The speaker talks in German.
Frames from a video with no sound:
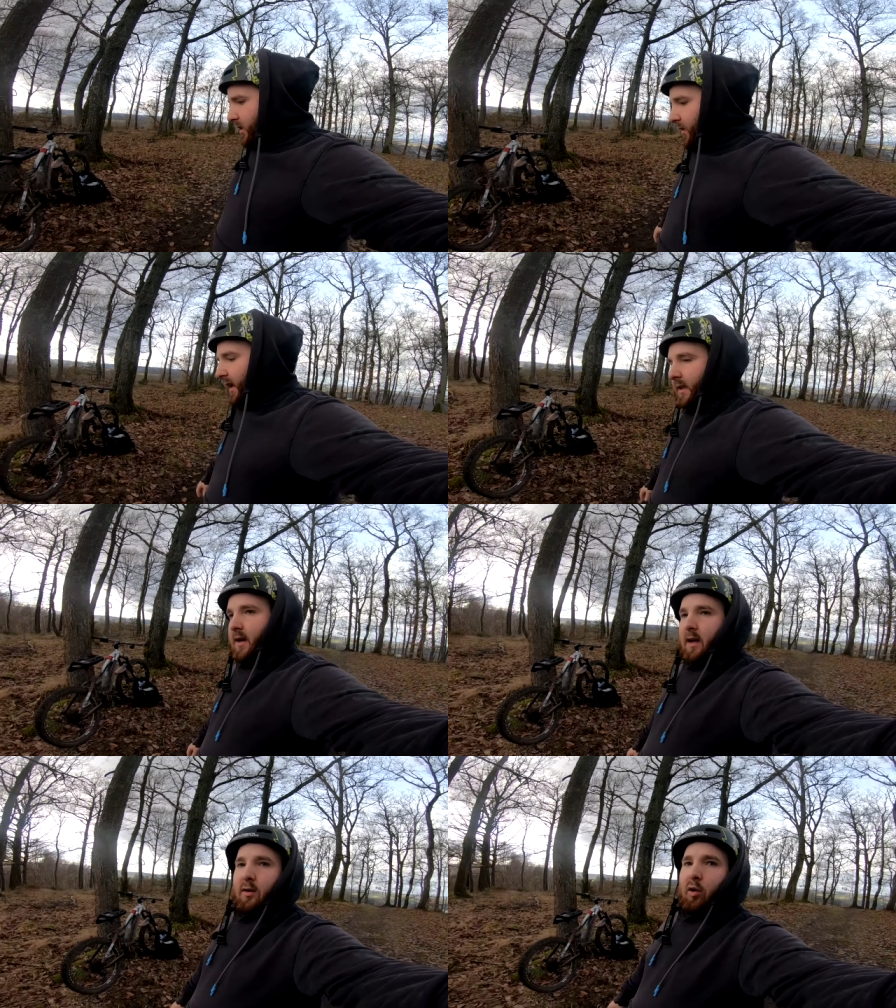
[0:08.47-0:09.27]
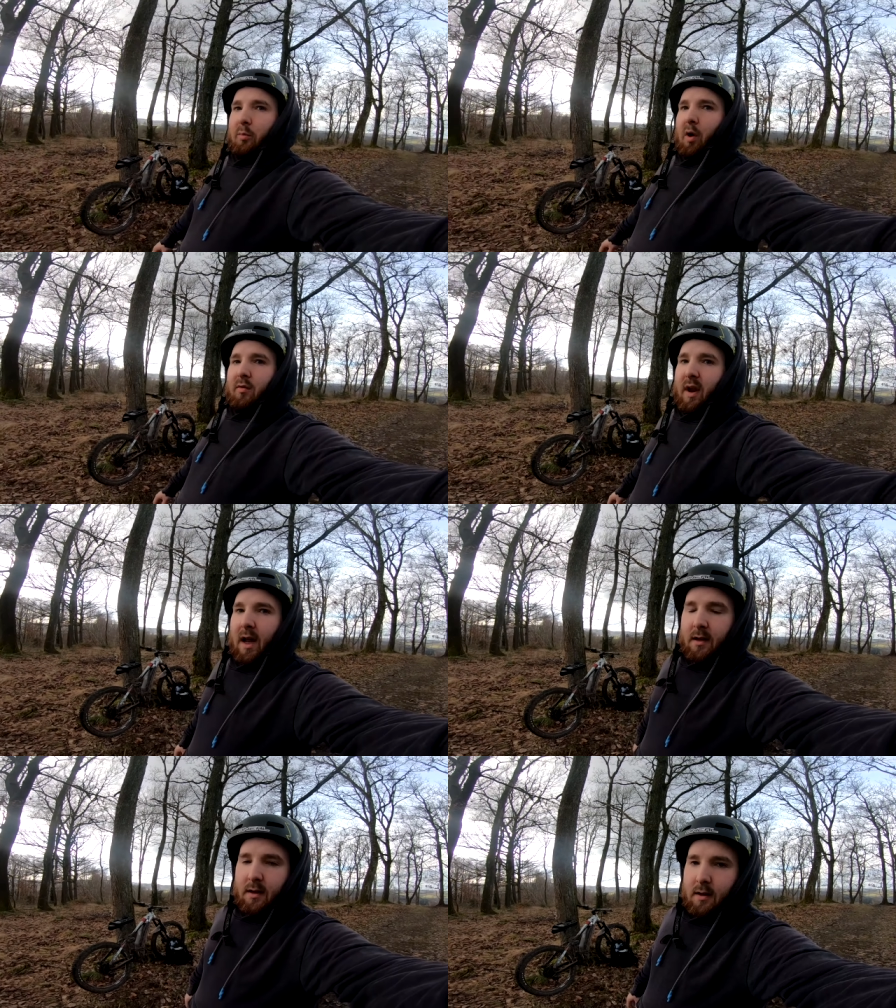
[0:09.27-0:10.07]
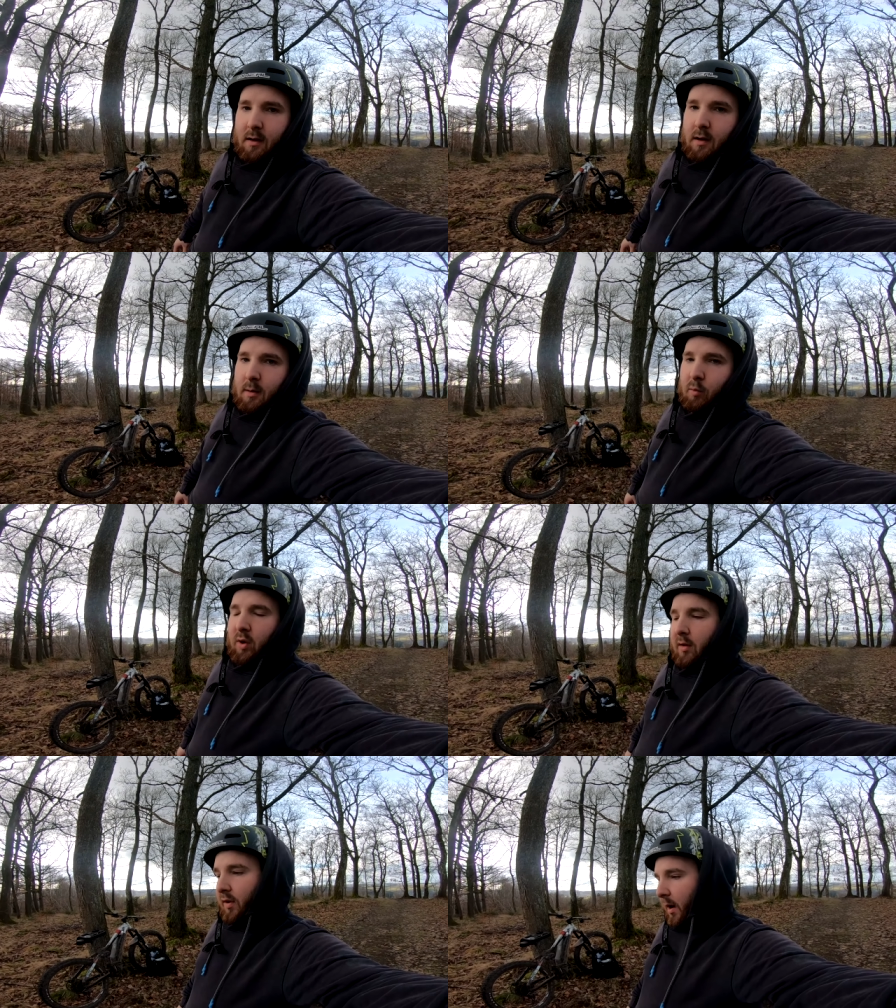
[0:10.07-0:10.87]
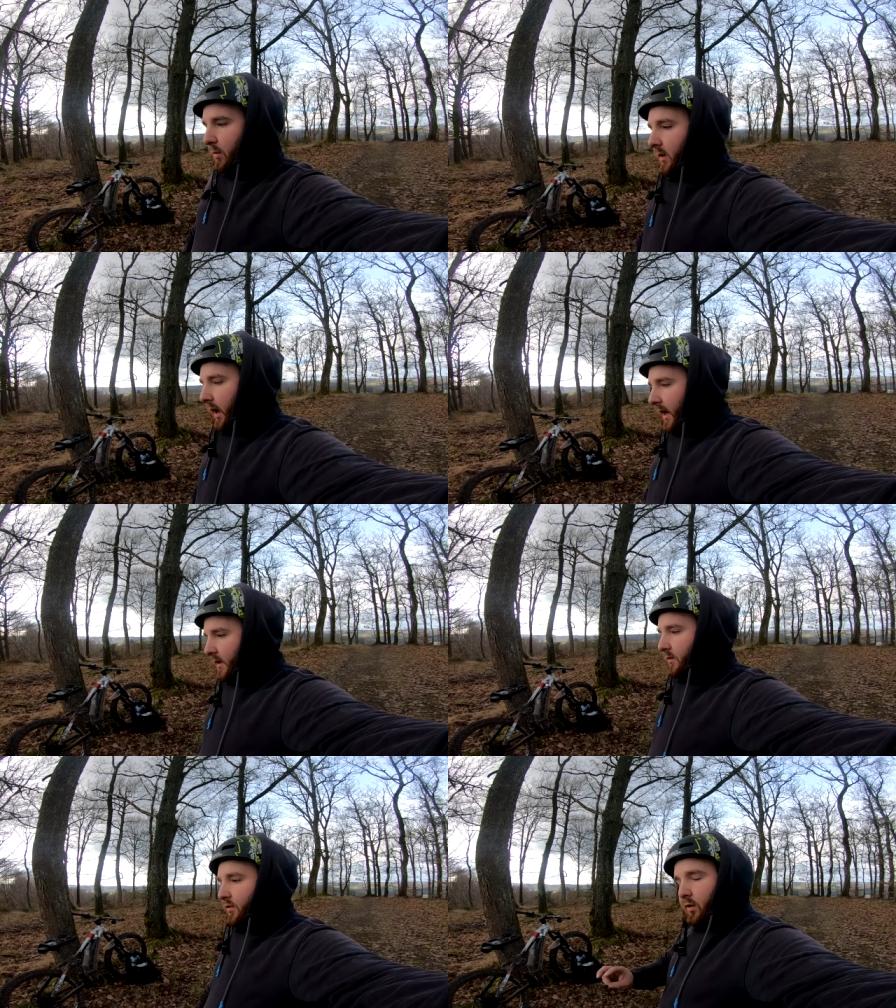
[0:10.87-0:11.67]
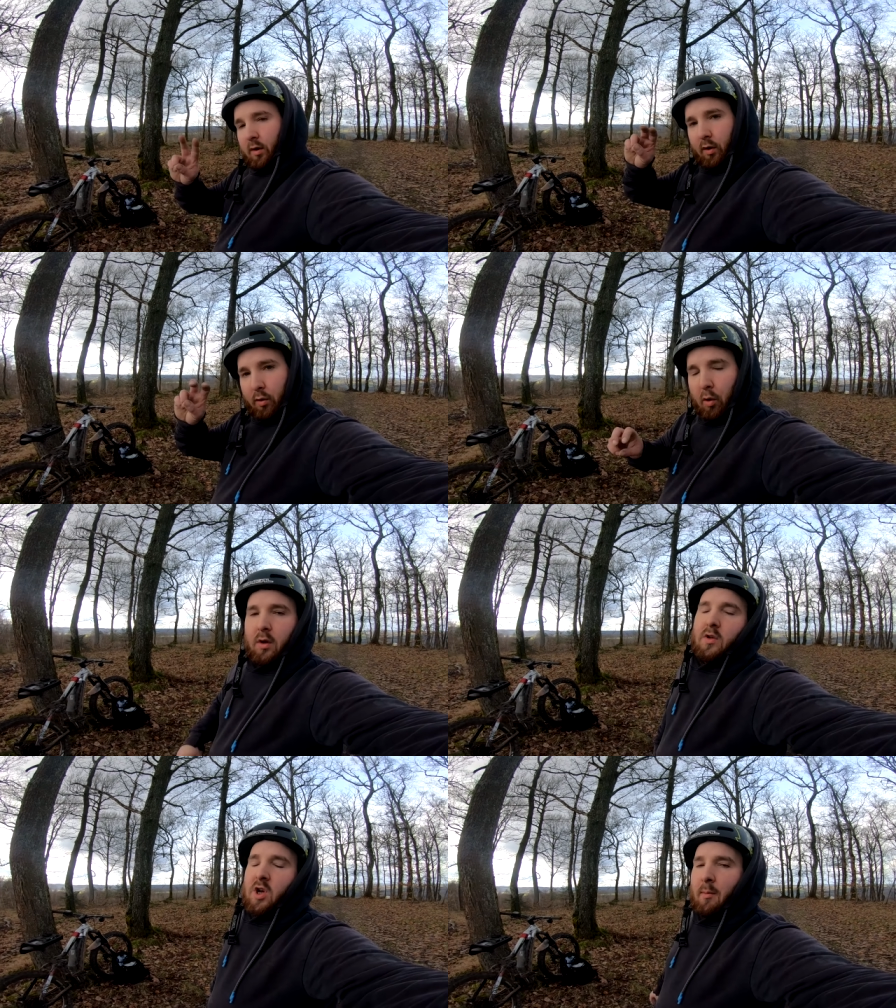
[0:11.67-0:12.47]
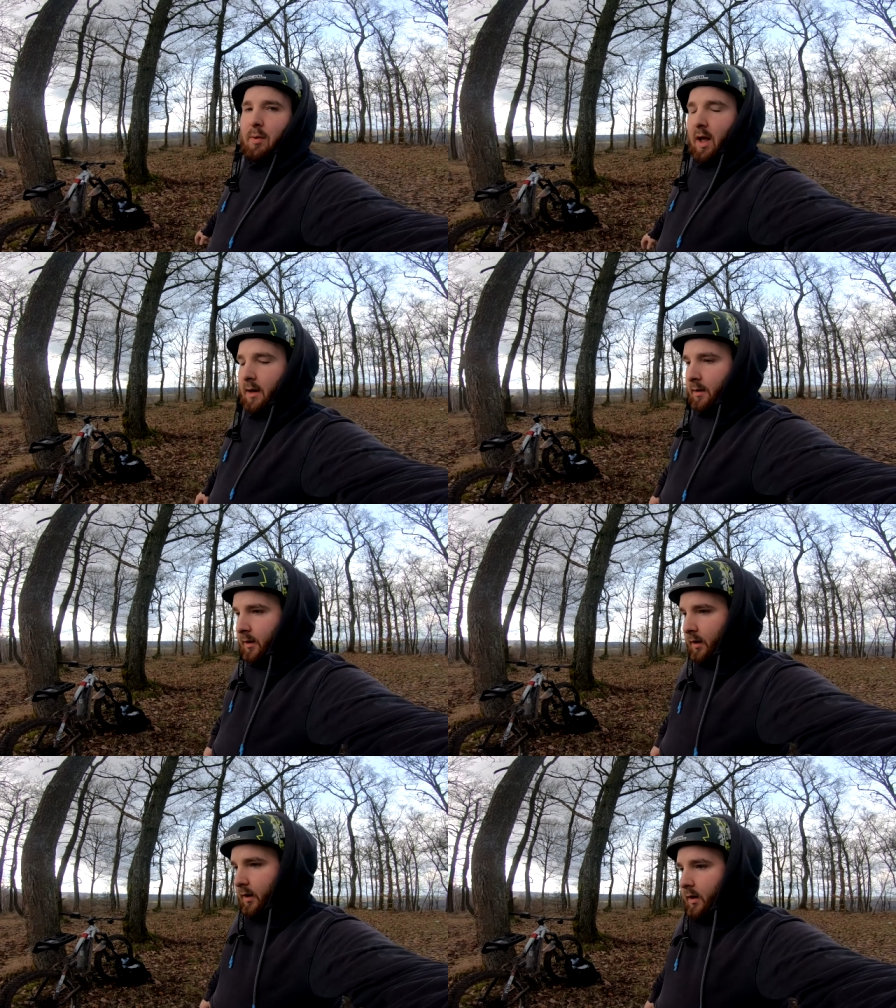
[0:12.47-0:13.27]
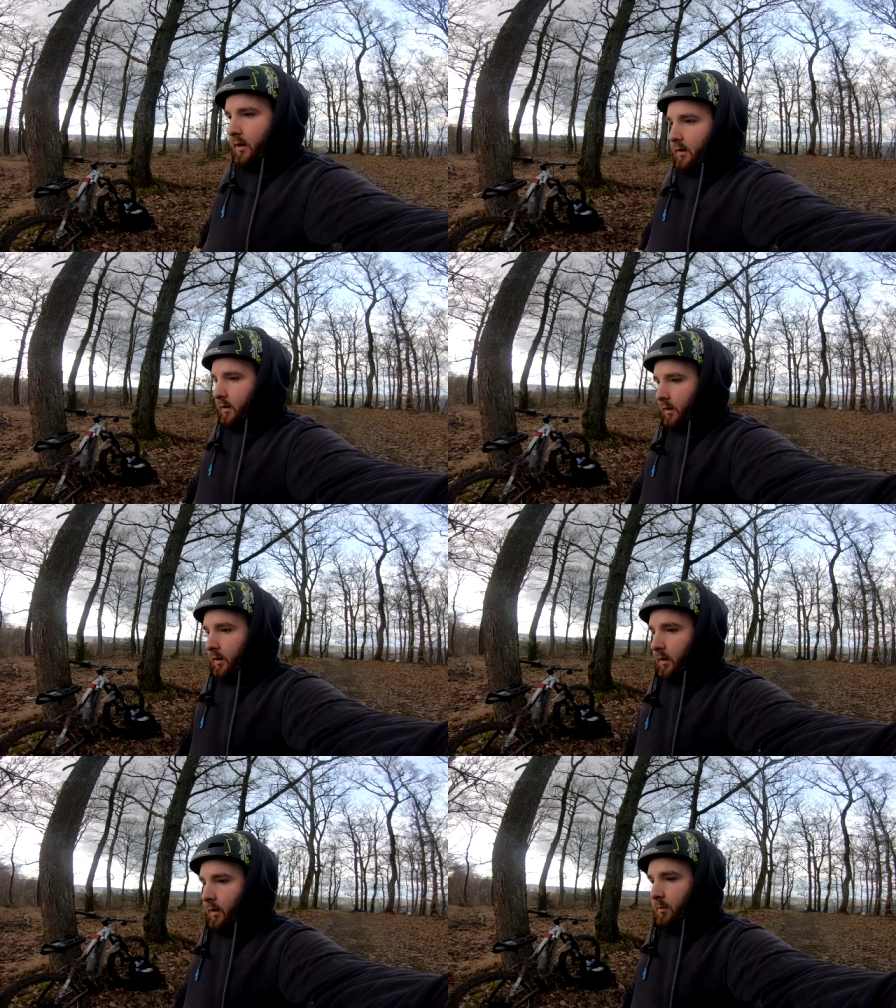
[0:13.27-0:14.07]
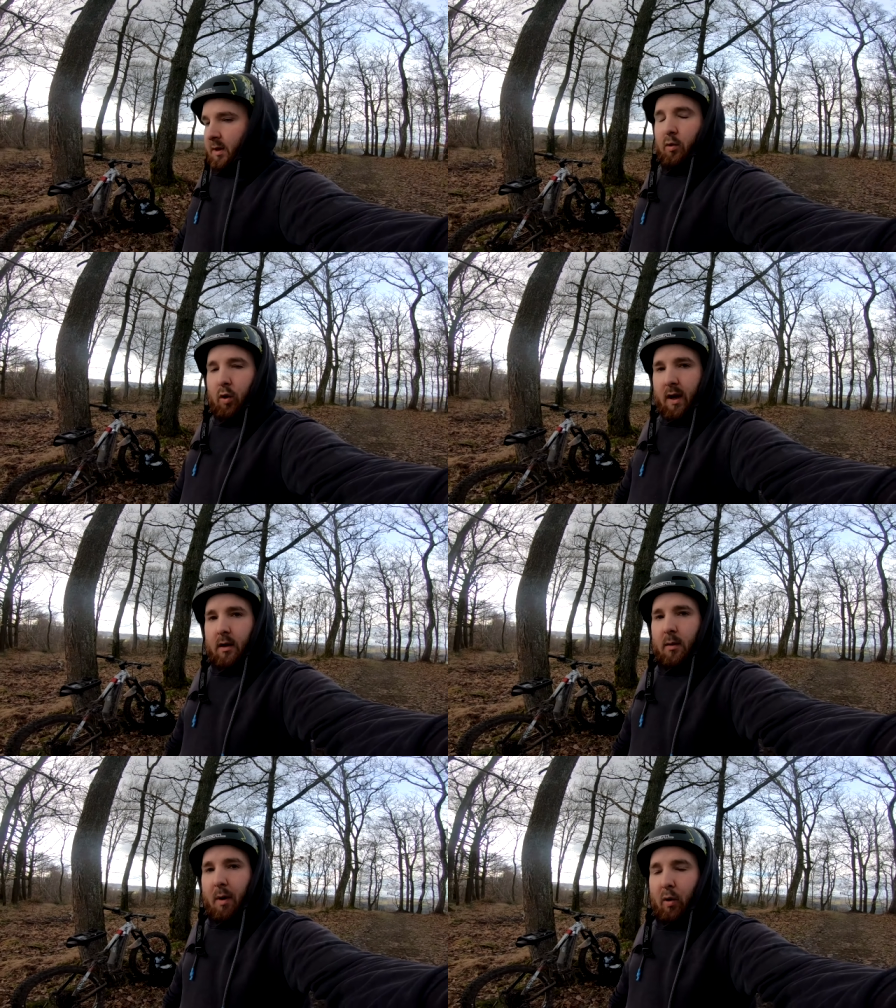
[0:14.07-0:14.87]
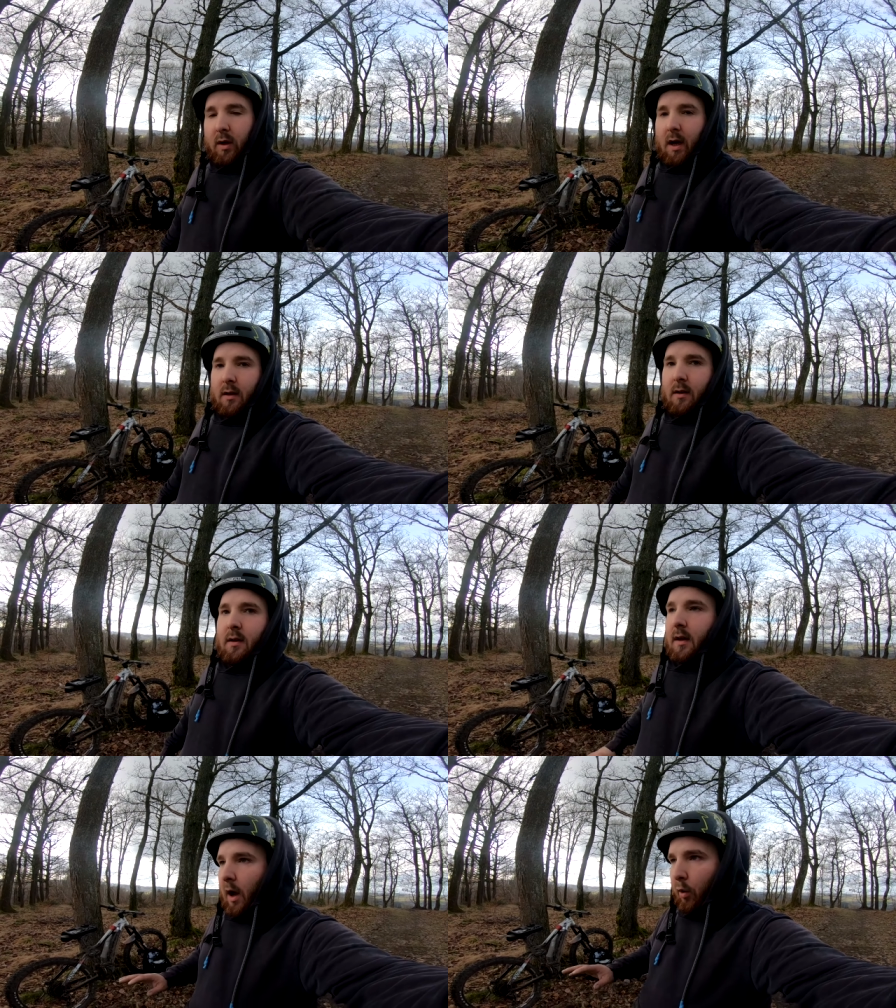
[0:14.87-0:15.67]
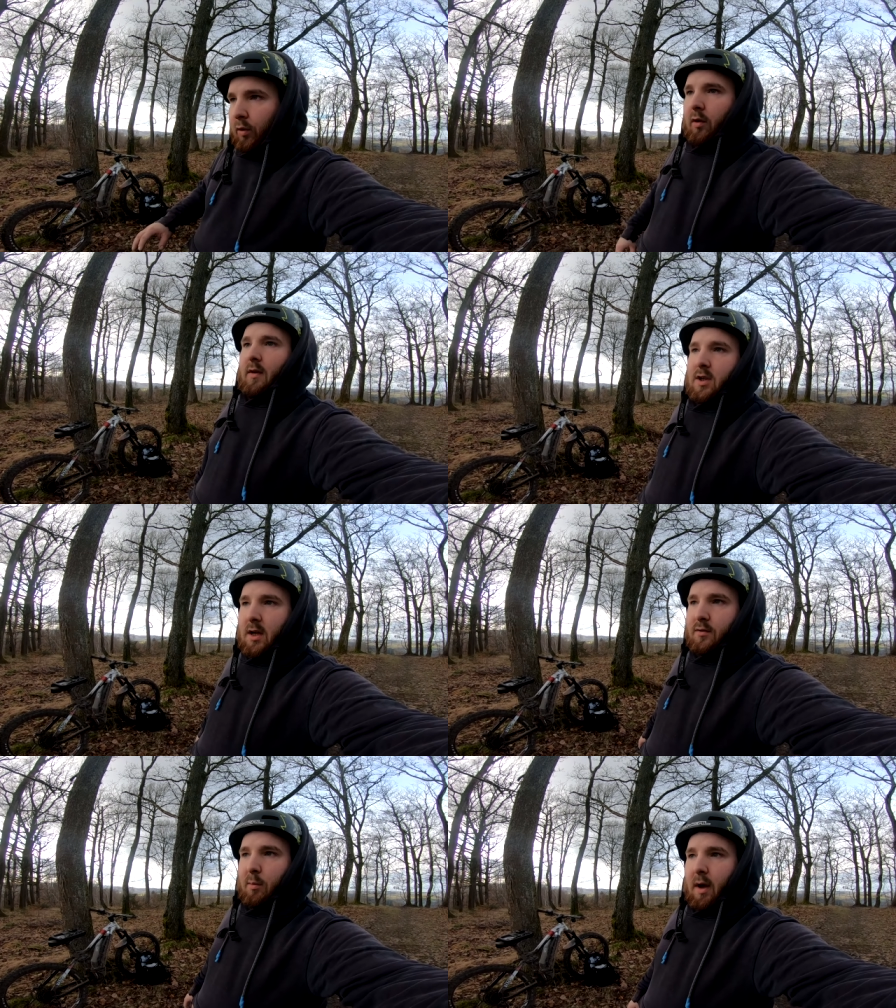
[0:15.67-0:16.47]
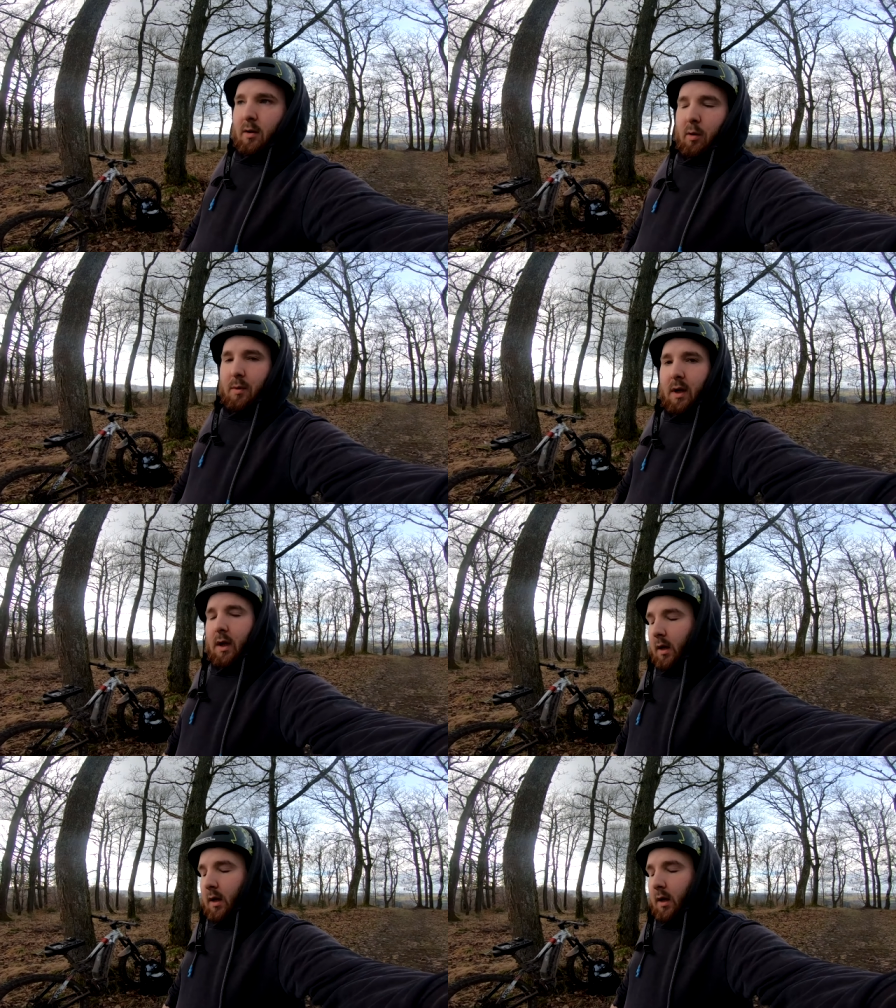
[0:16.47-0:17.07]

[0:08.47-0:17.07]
Ich warte jetzt gerade hier oben auf den Andi ähm, und dann fahren wir eine relativ neue Jumpline, ähm, die ein Kollege gebaut hat, der auch noch wahrscheinlich vorbeikommt.